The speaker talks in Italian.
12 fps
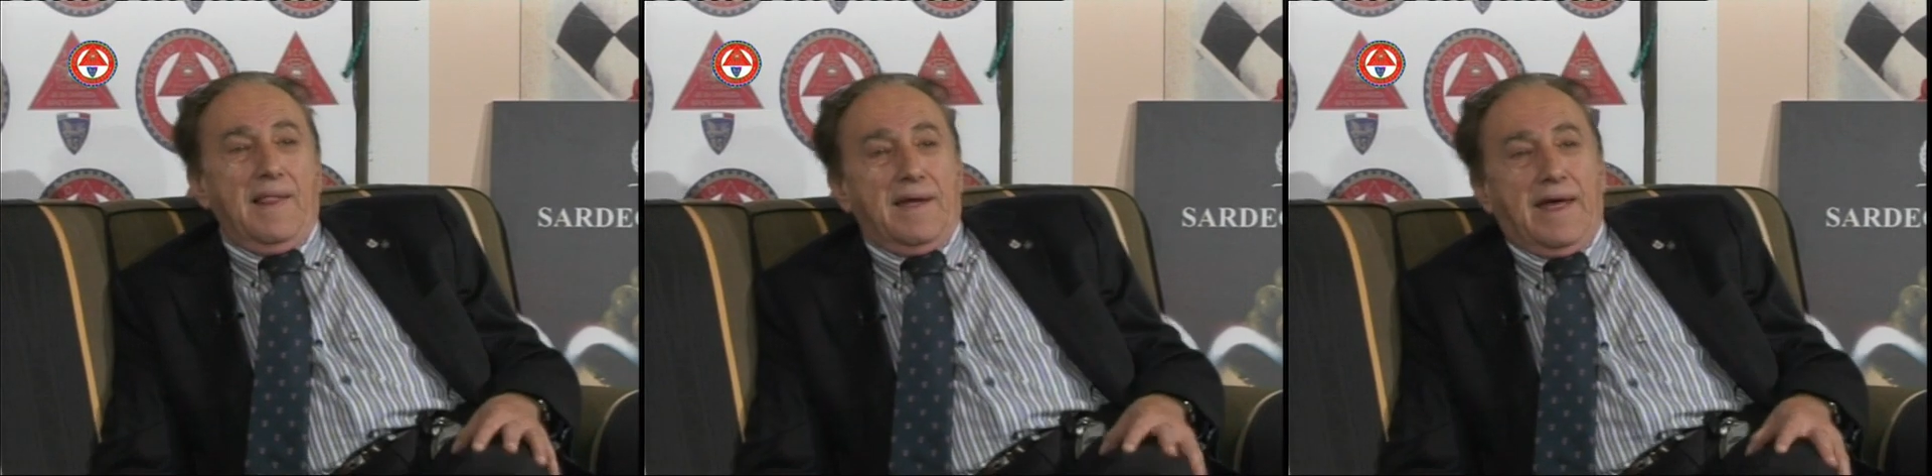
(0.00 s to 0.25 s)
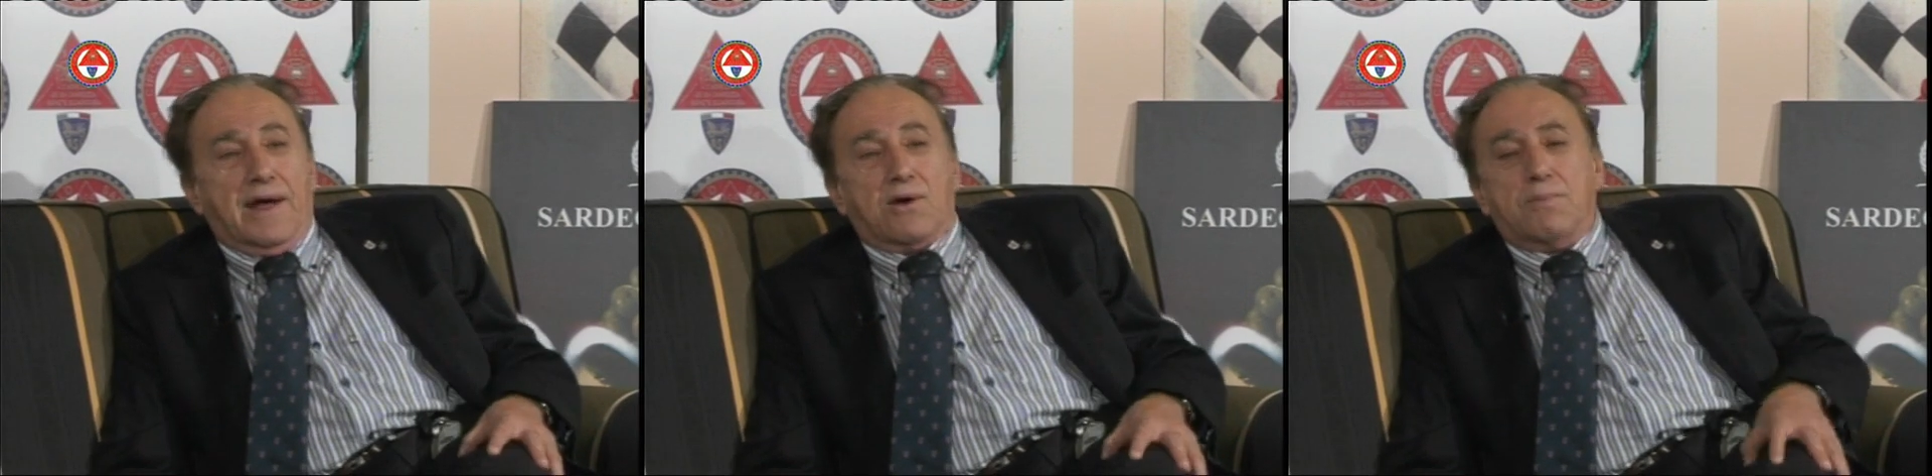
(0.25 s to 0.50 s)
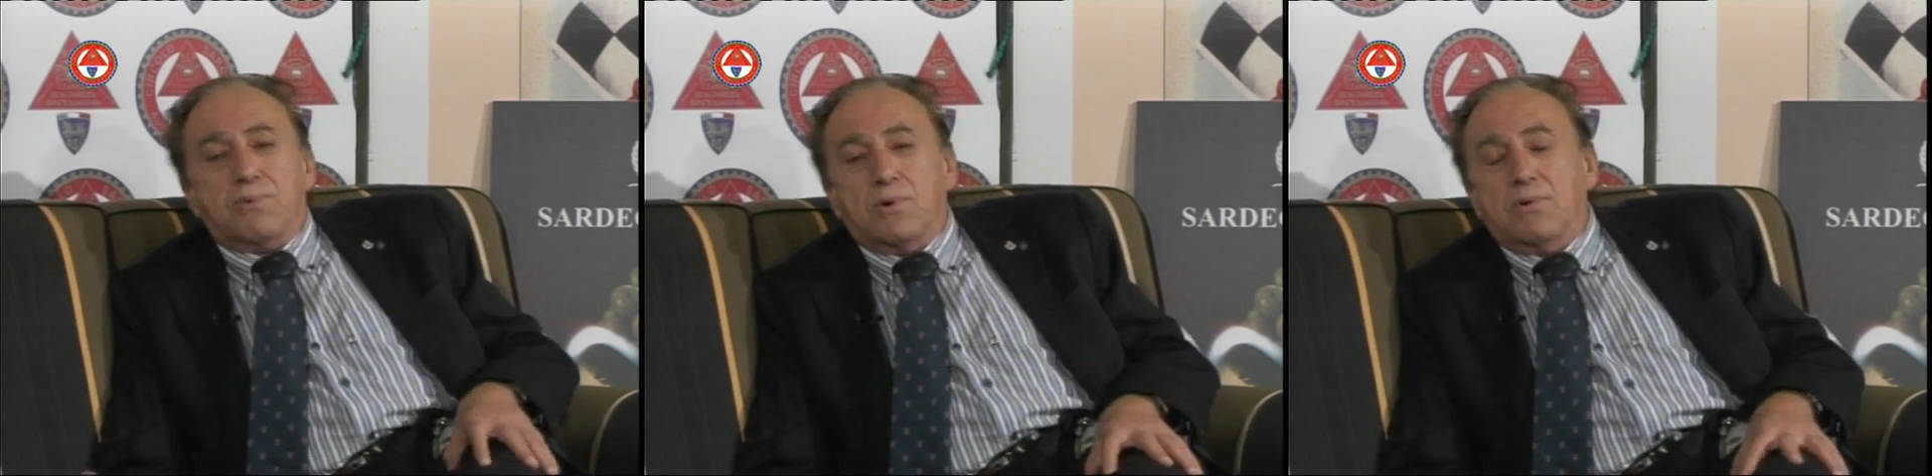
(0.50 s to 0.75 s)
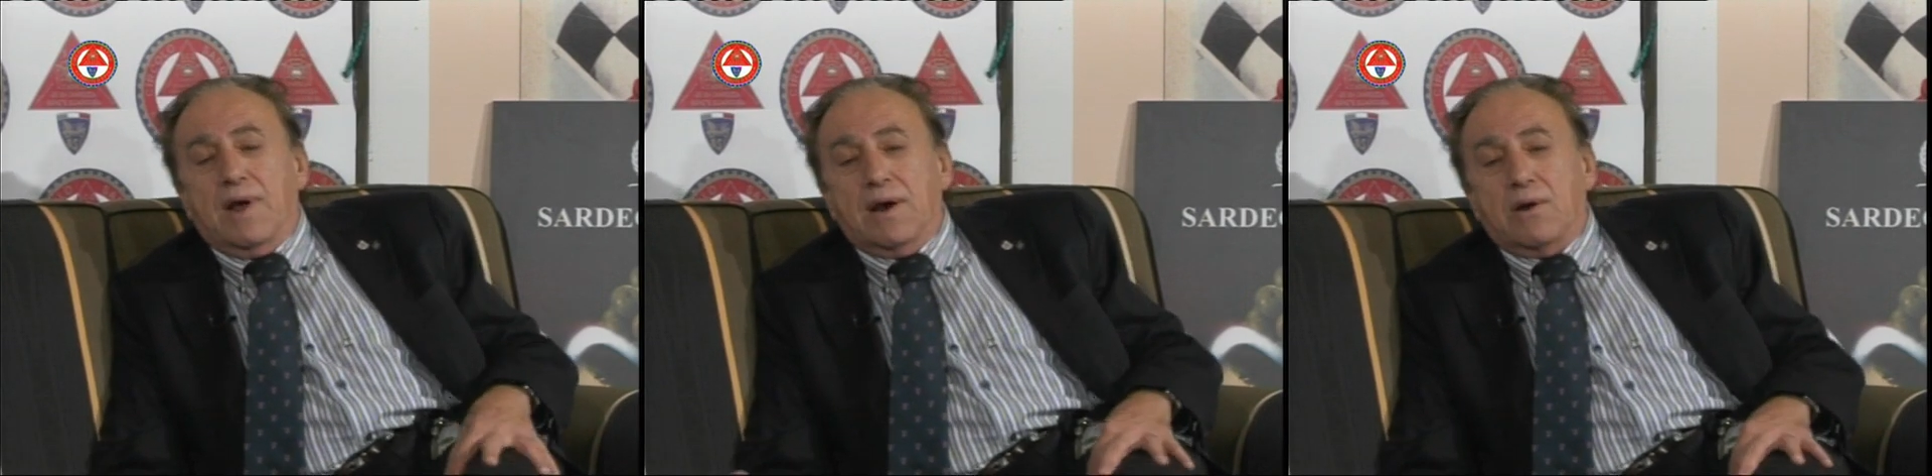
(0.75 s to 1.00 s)
Ecco,
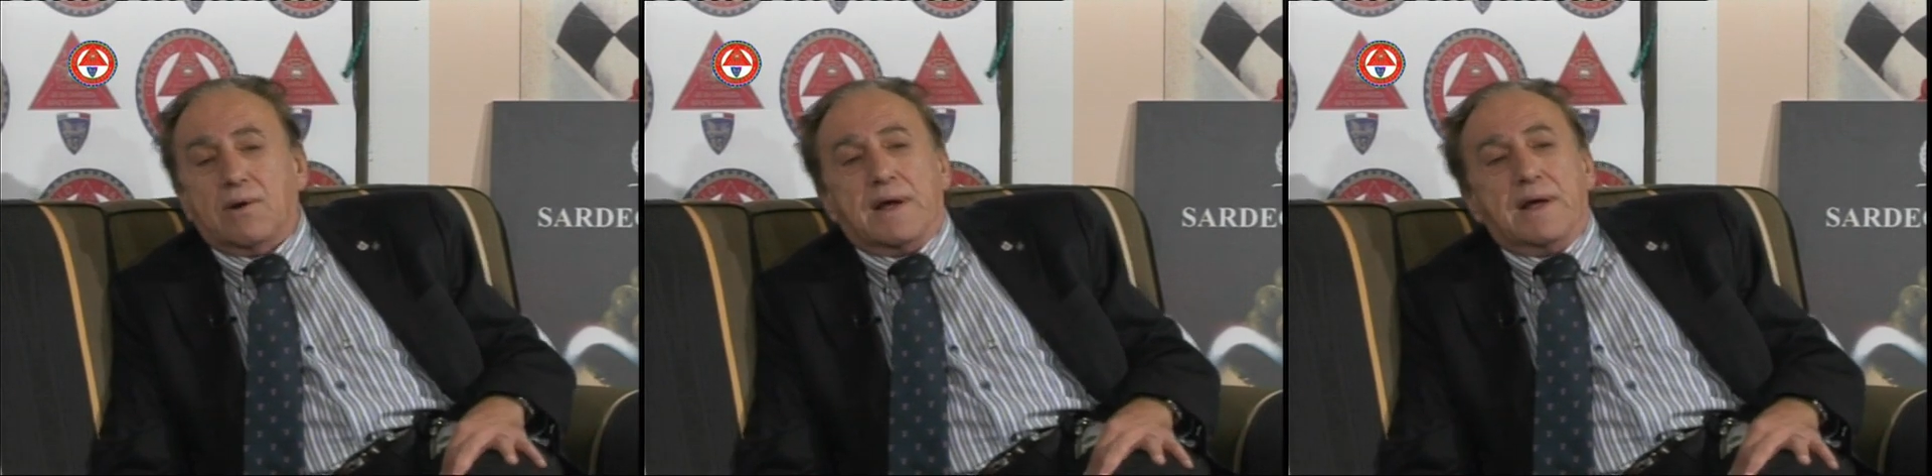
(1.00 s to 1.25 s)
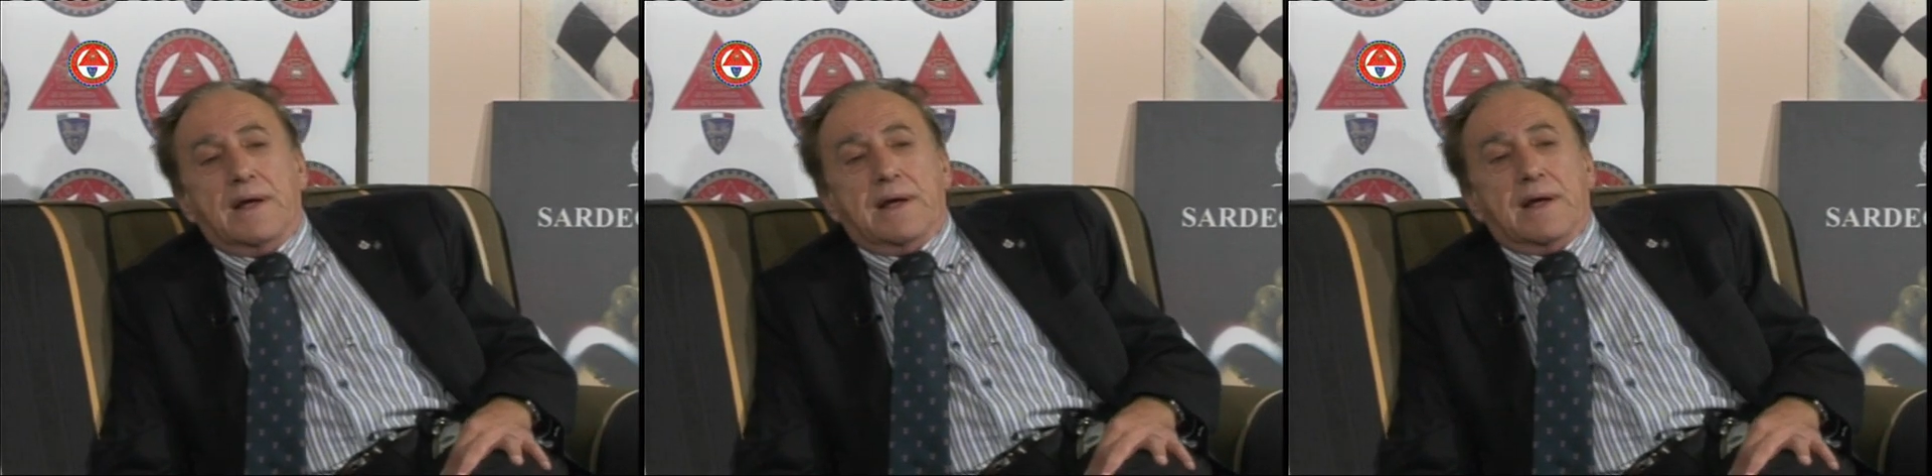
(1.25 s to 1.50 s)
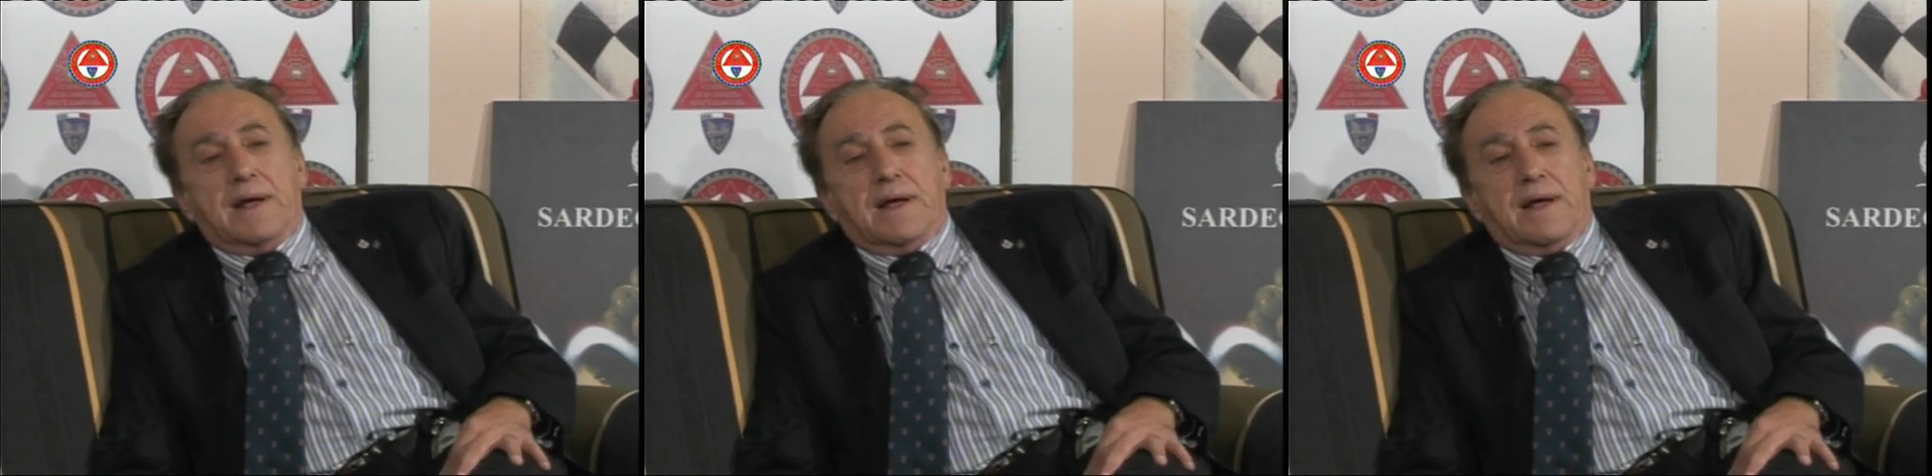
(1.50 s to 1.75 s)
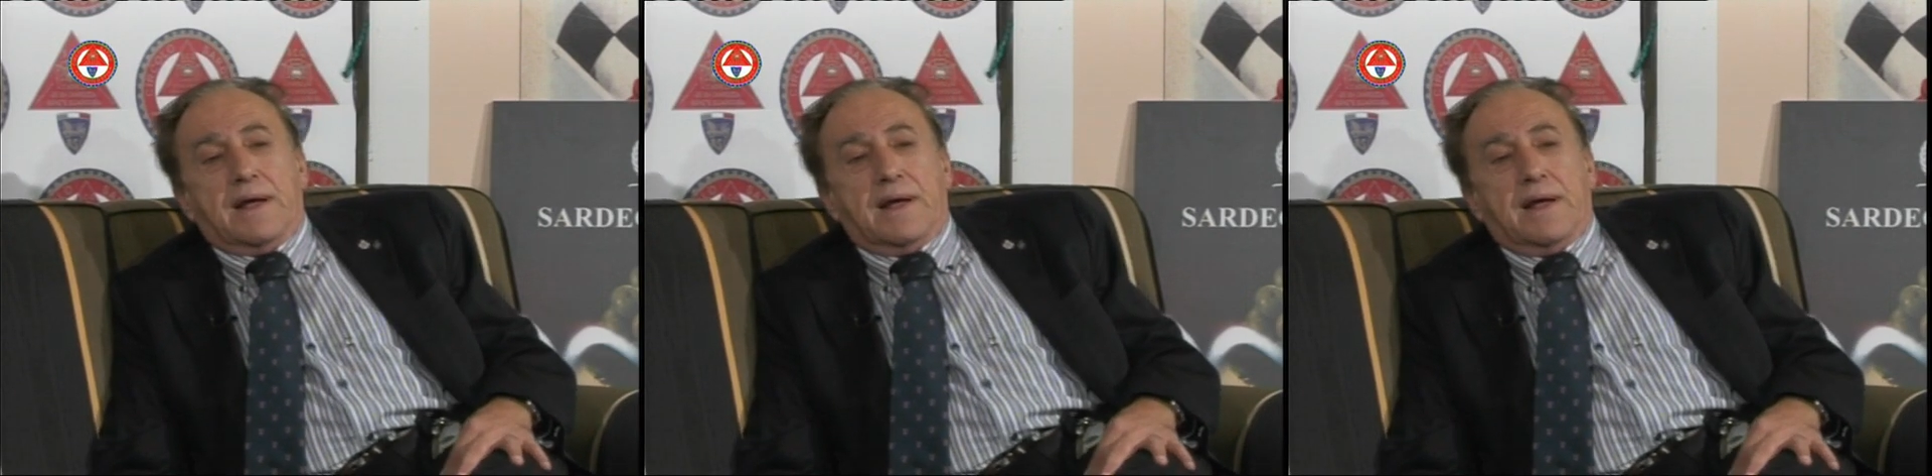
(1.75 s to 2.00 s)
Bruno, allora,
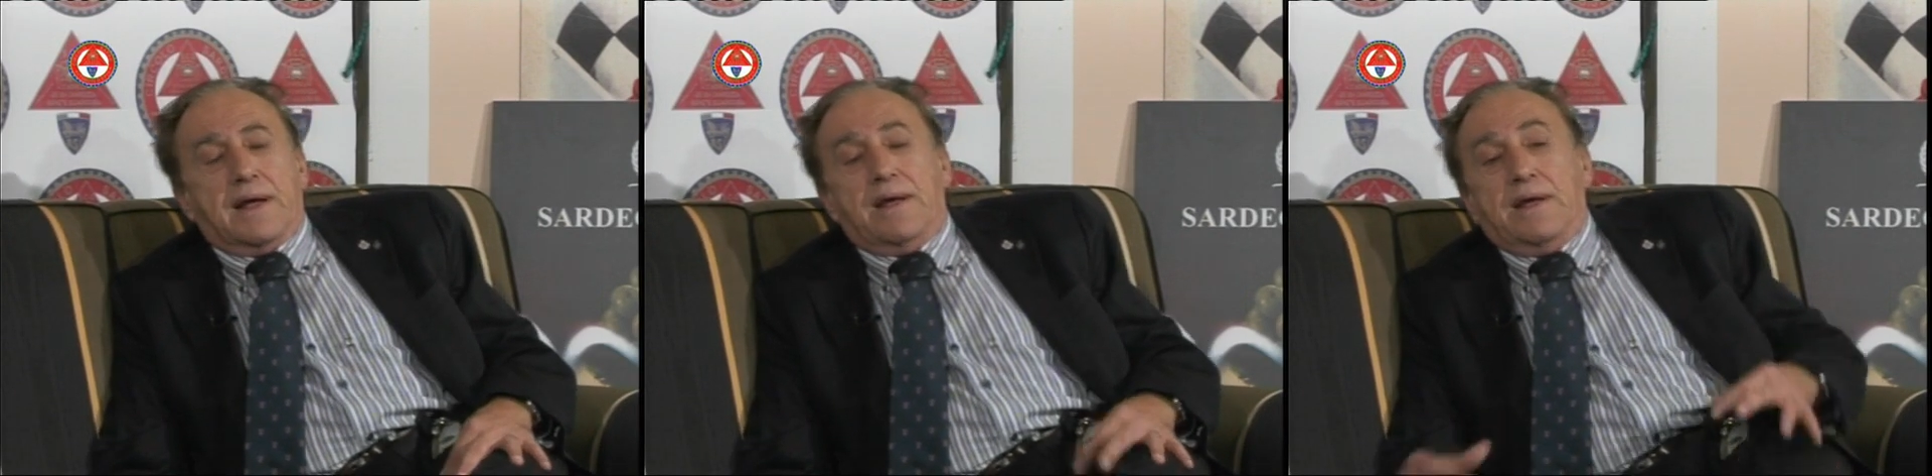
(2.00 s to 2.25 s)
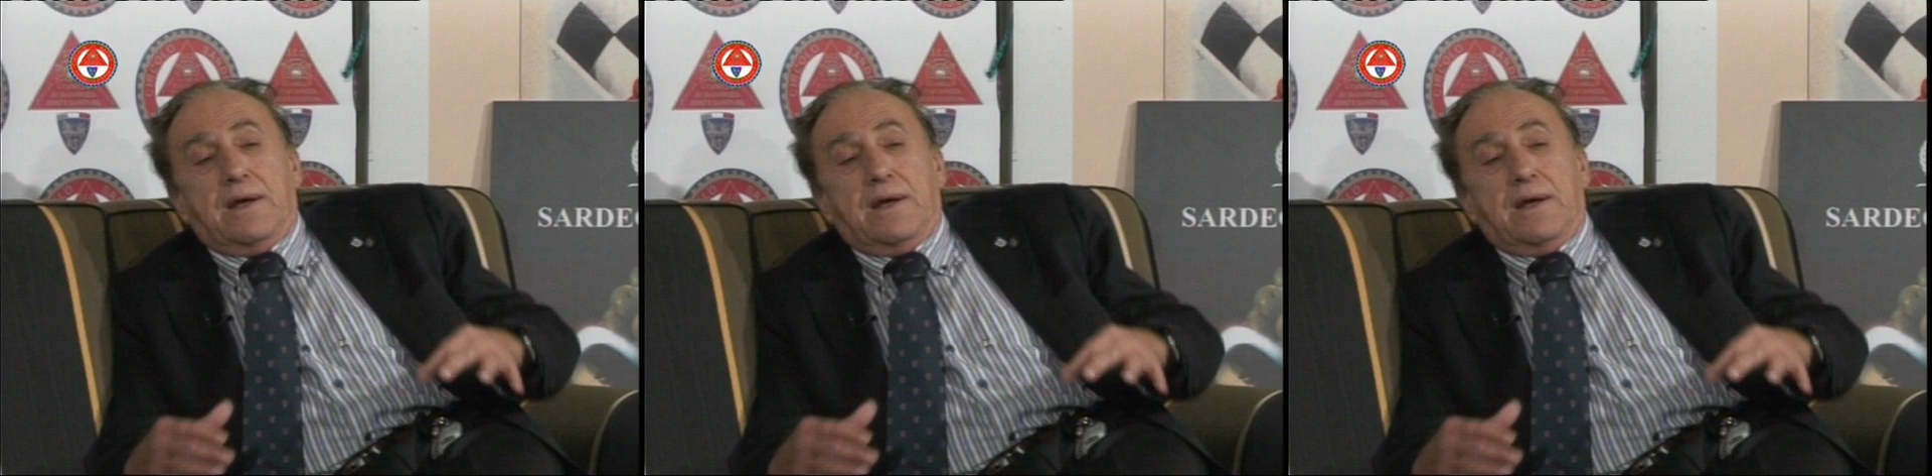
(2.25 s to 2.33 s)
eh,